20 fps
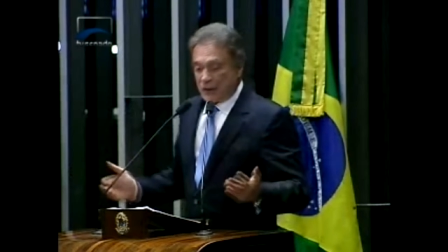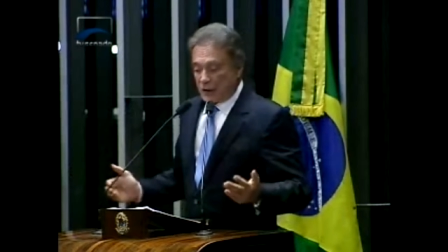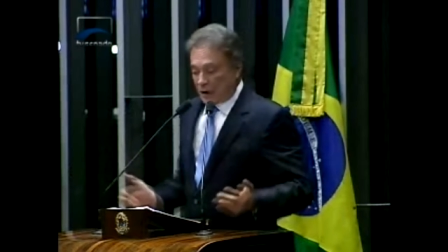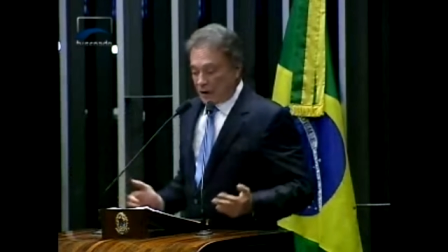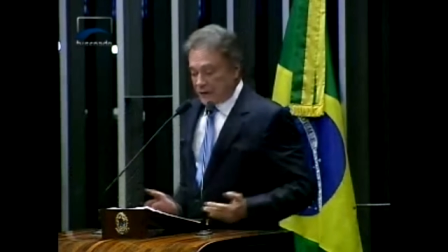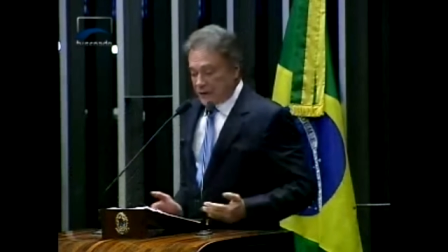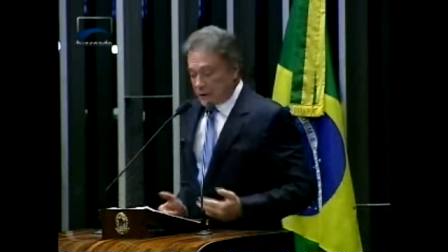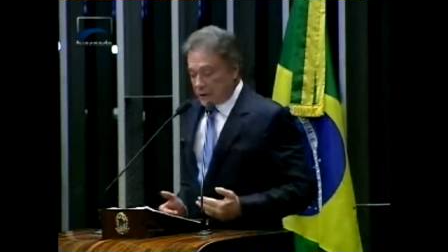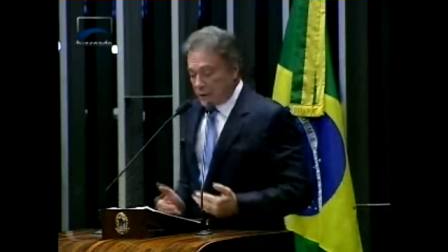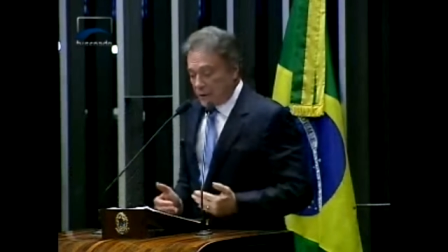
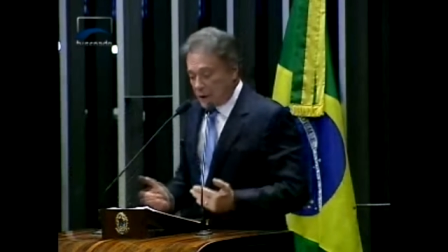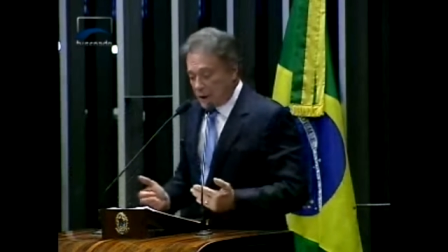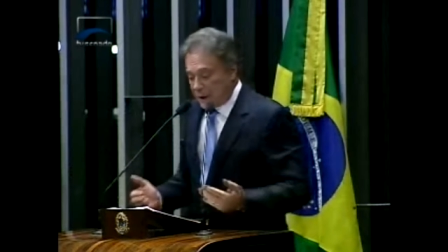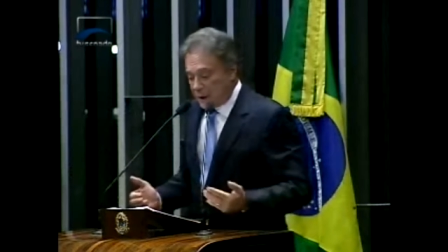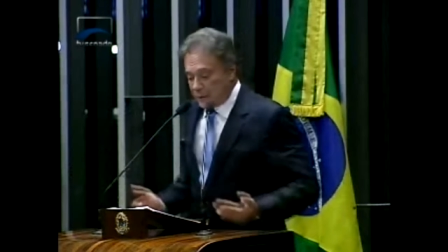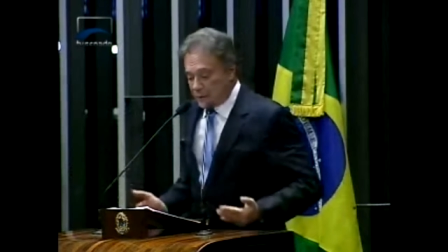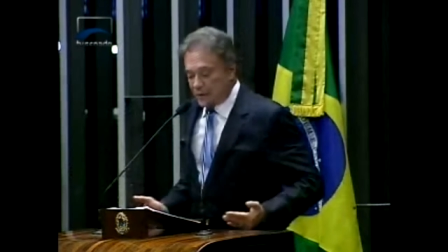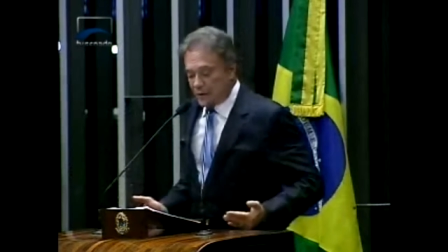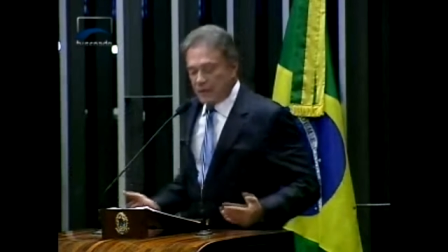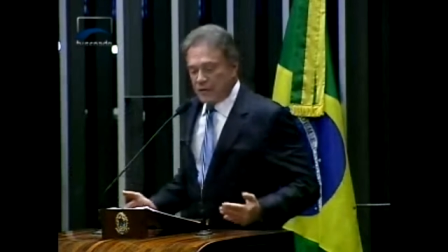nós
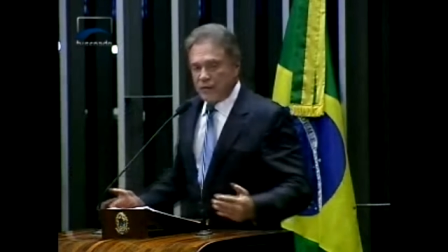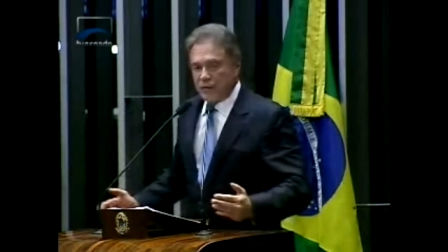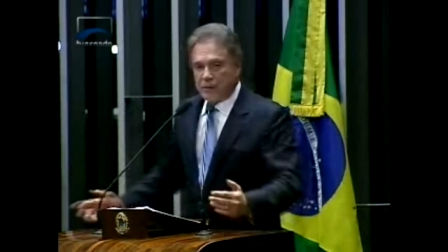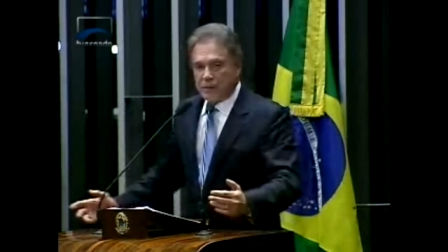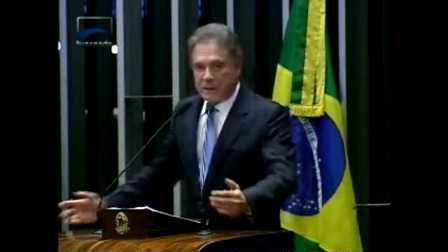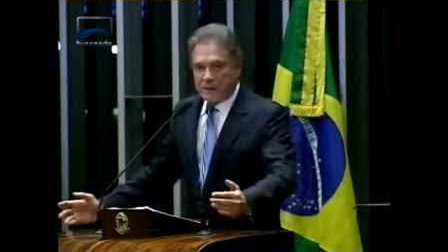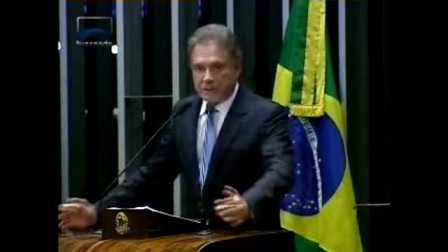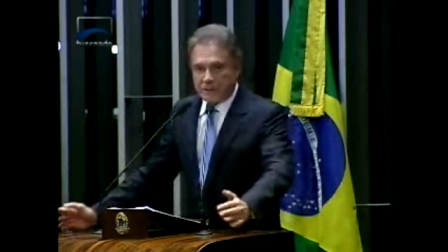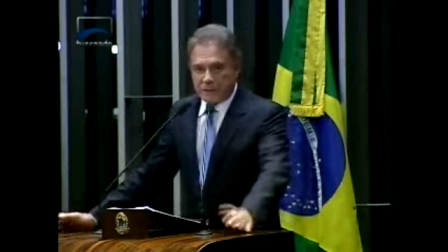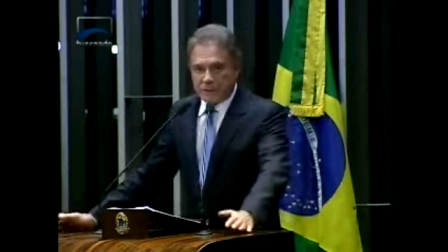recorremos ao
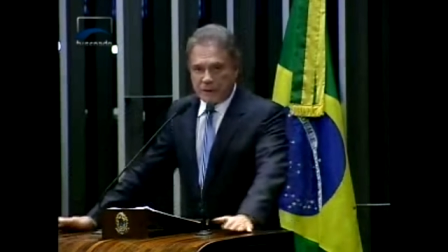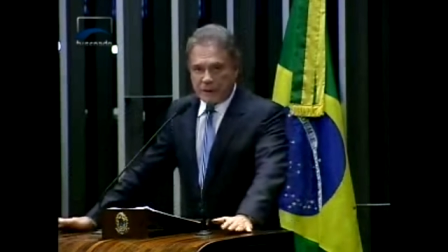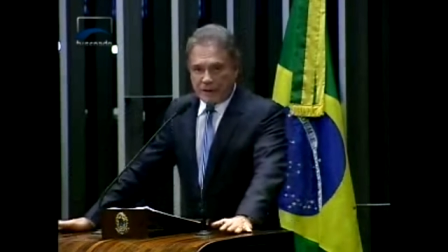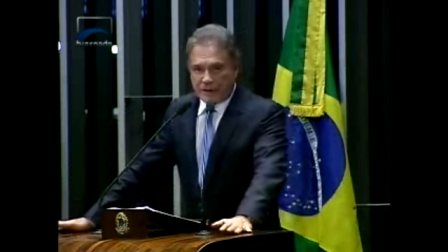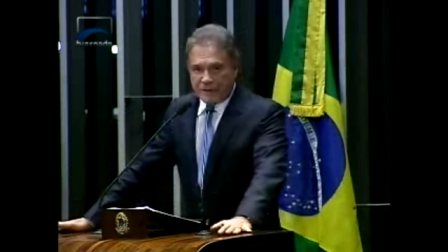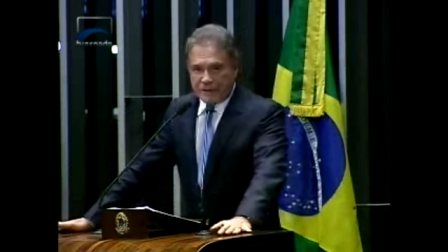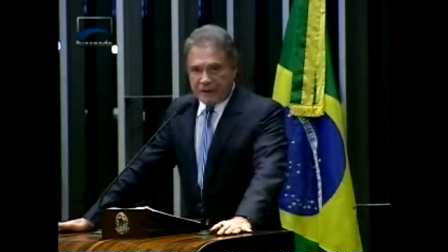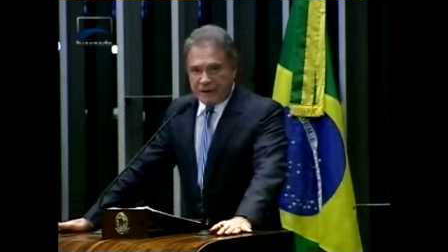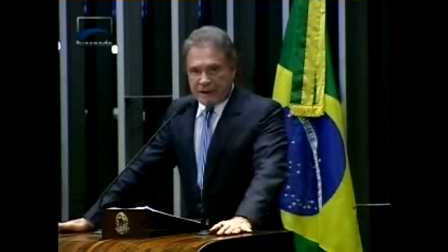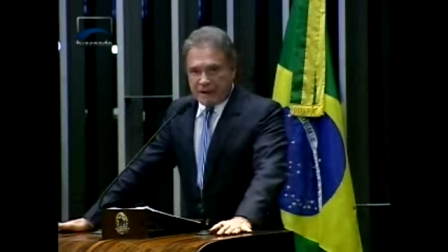Supremo
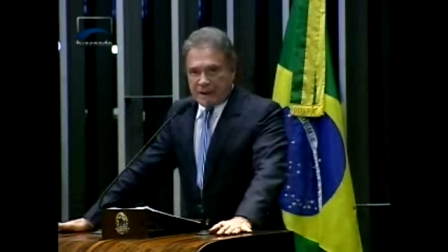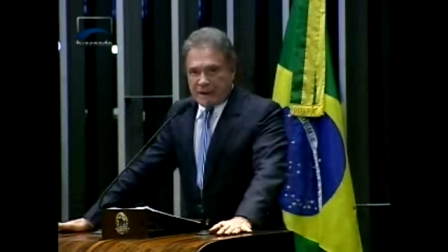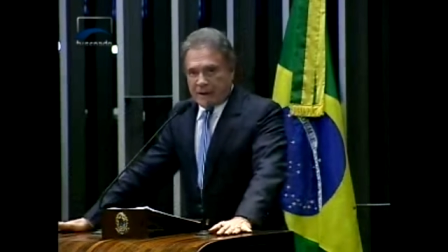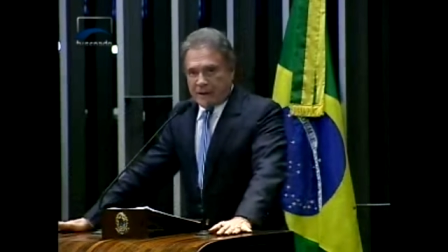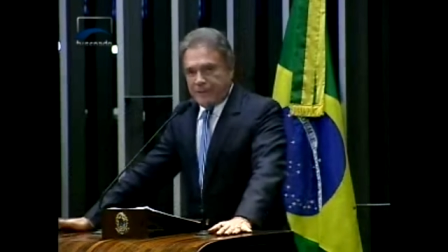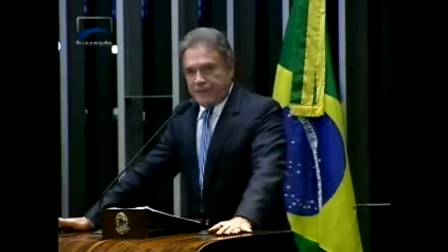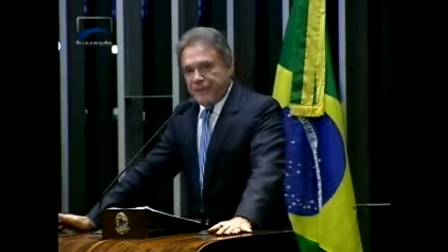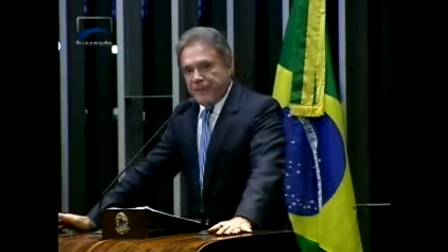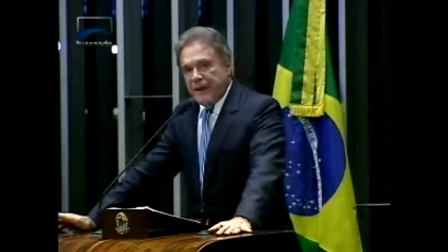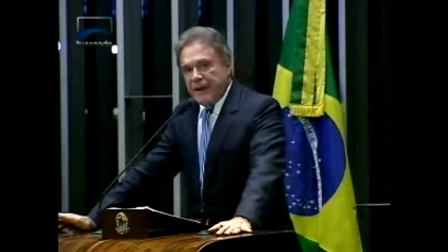Tribunal
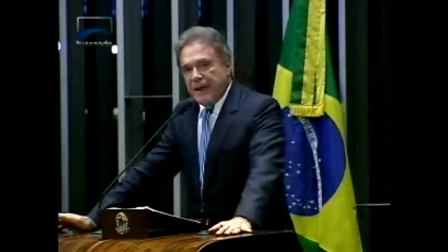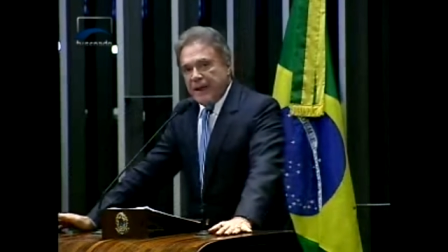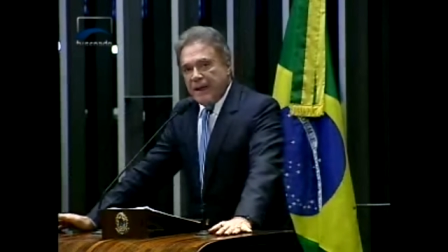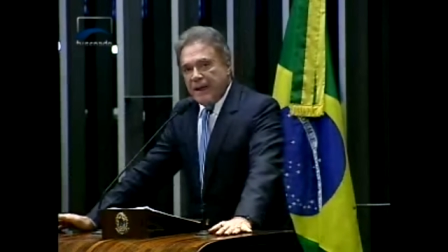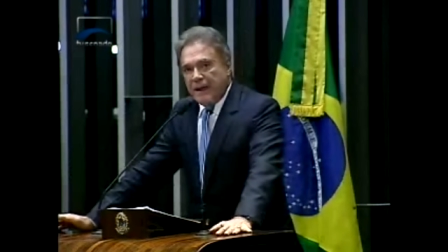Federal